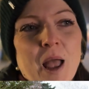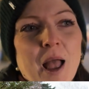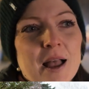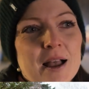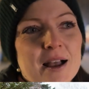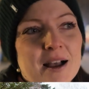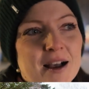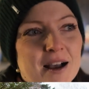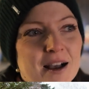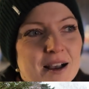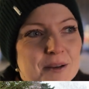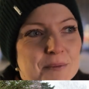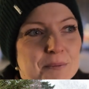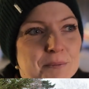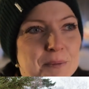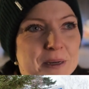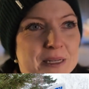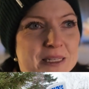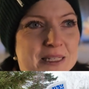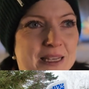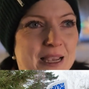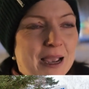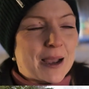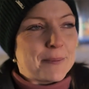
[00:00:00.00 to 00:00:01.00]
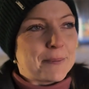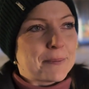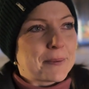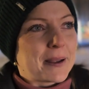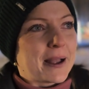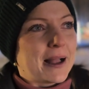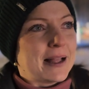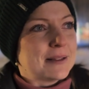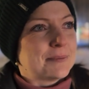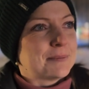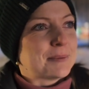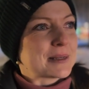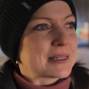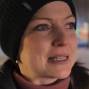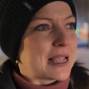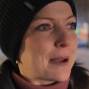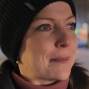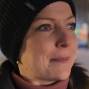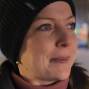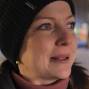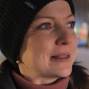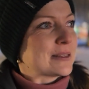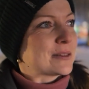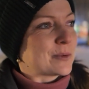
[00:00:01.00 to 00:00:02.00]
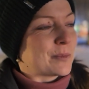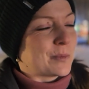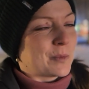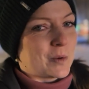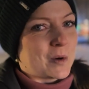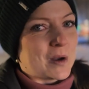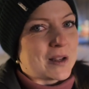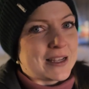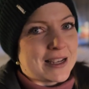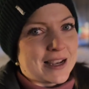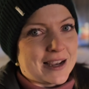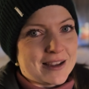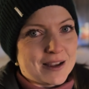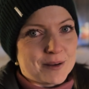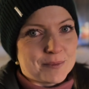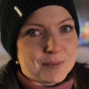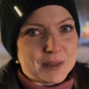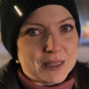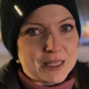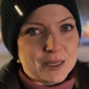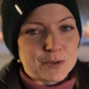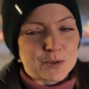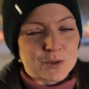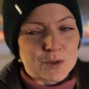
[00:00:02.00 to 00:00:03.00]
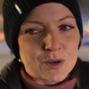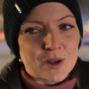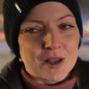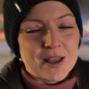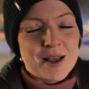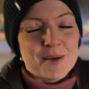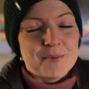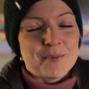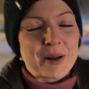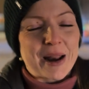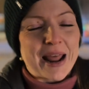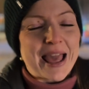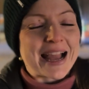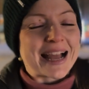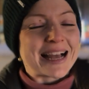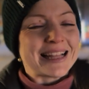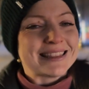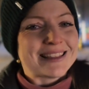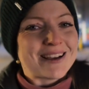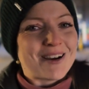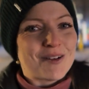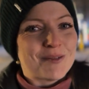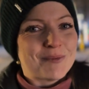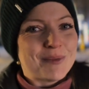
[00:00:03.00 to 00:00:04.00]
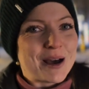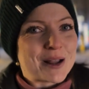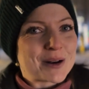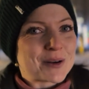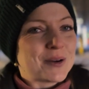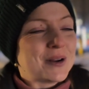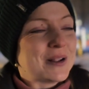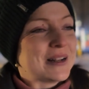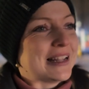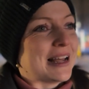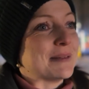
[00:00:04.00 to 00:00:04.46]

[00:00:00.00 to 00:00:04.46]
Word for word: Eh, persiapkan persiapan semuanya yang penting untuk merayakan tahun baru.